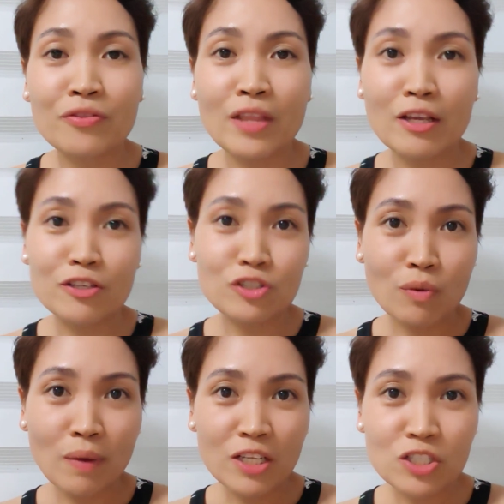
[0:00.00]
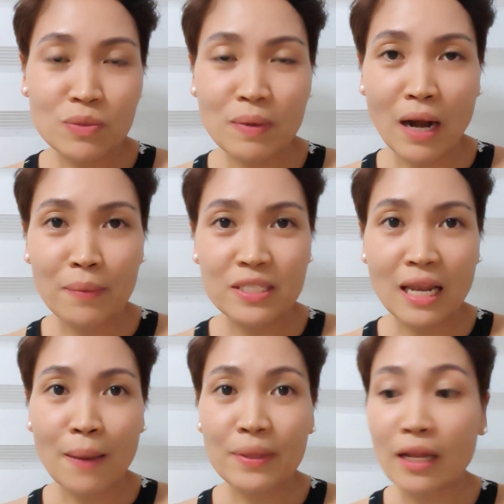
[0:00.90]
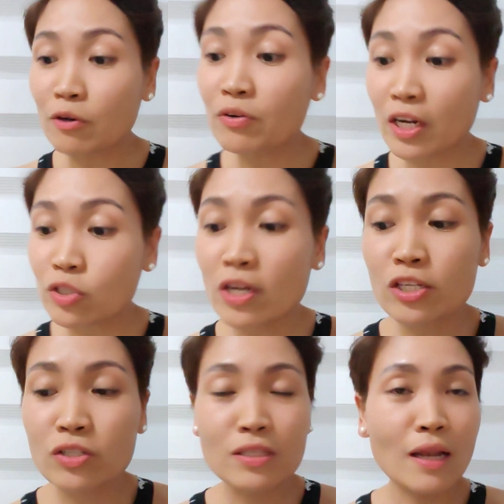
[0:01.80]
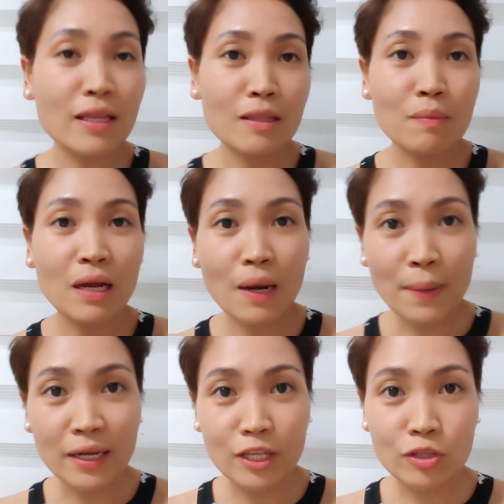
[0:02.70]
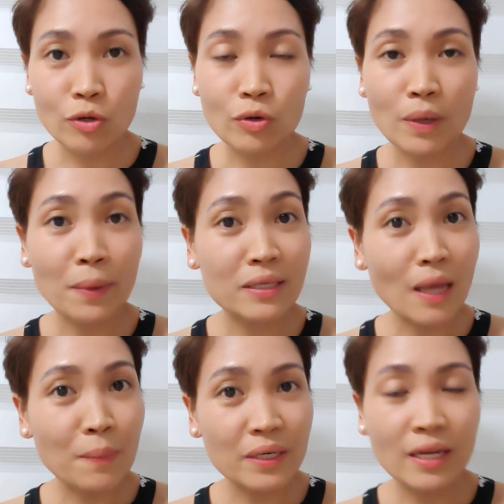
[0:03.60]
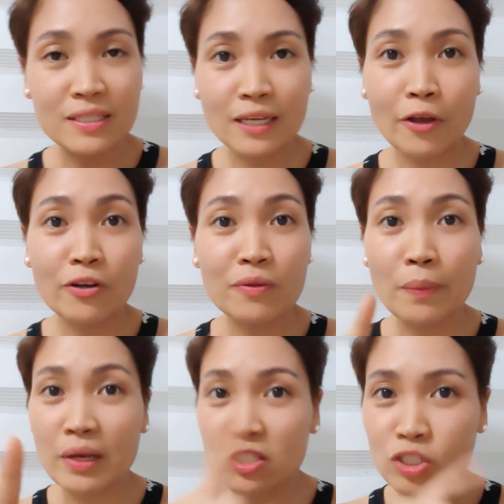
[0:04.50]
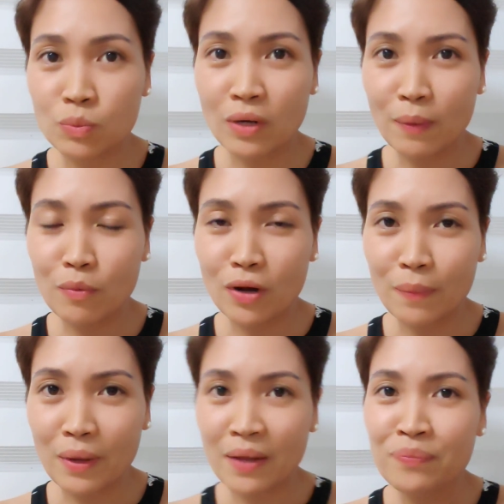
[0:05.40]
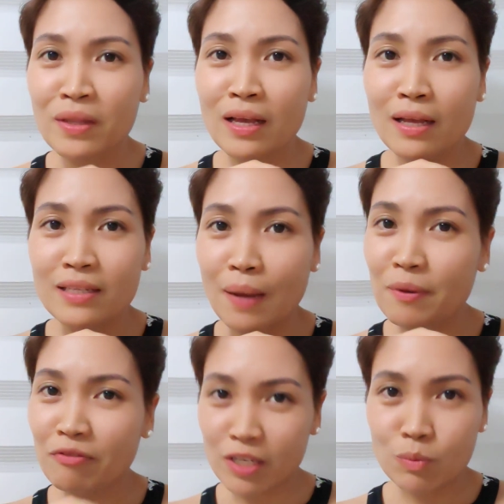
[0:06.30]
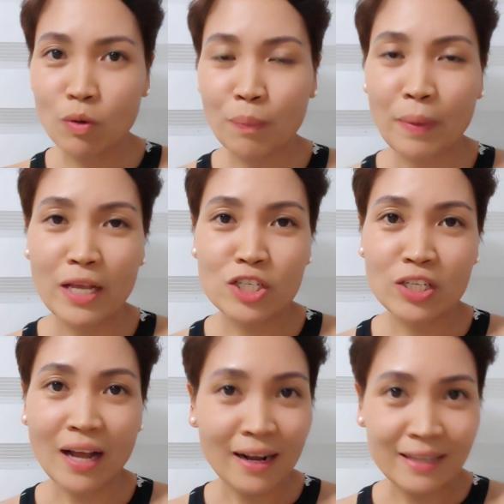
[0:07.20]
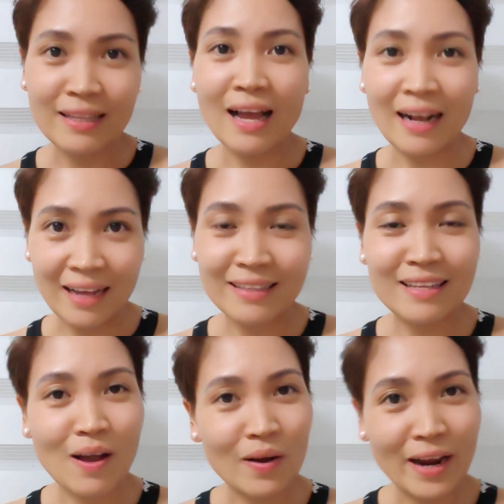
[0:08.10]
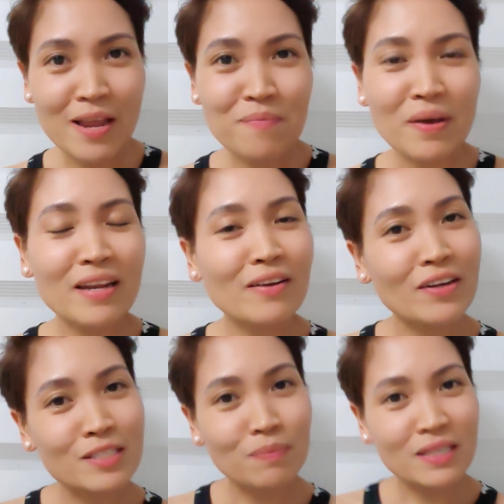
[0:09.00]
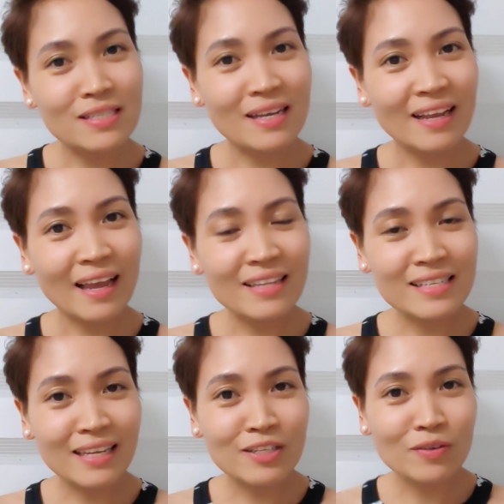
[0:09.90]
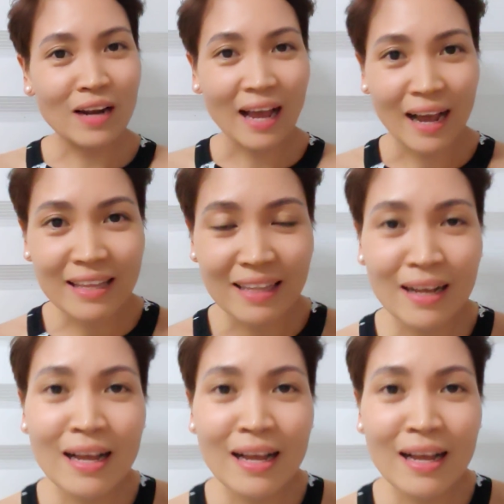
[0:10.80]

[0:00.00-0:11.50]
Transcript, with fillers: Thank you so much. Maraming salamat. And congratulations sa lahat ng mga nabanggit ko ng mga Cats ngayon. I-message mo na po kami sa aming Facebook page kaagad-agad. Okay? Merry Christmas again sa inyong lahat.